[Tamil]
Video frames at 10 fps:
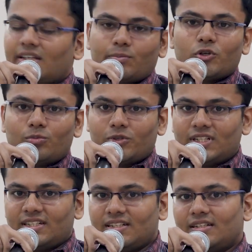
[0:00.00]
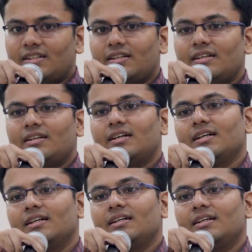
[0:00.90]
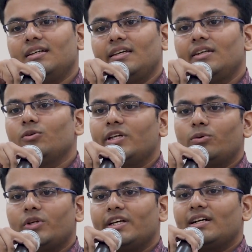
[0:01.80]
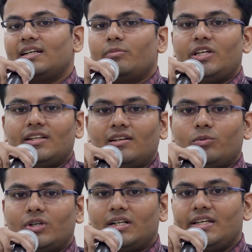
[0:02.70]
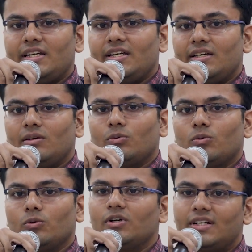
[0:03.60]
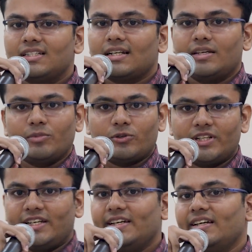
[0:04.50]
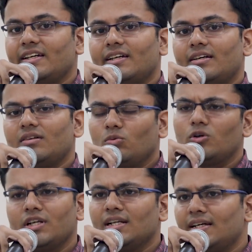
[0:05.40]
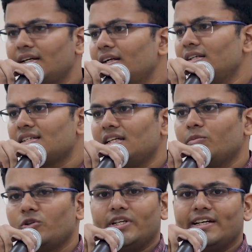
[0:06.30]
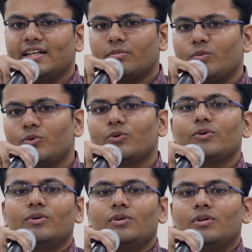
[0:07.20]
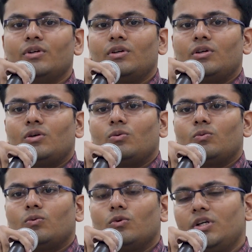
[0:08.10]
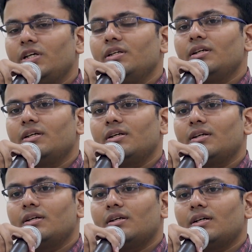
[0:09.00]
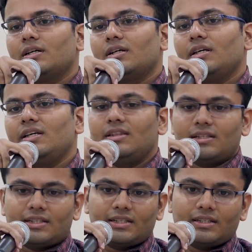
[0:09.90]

எப்போதும் போல் என்னுடைய உரையை ஆரம்பிக்கிறதுக்கு முன்னாடி ஒரு டிஸ்க்ளைமரோடைய ஒன்று இல்லை ரெண்டு டிஸ்க்ளைமரோடைய ஆரம்பிப்போம் ஒன்று இந்த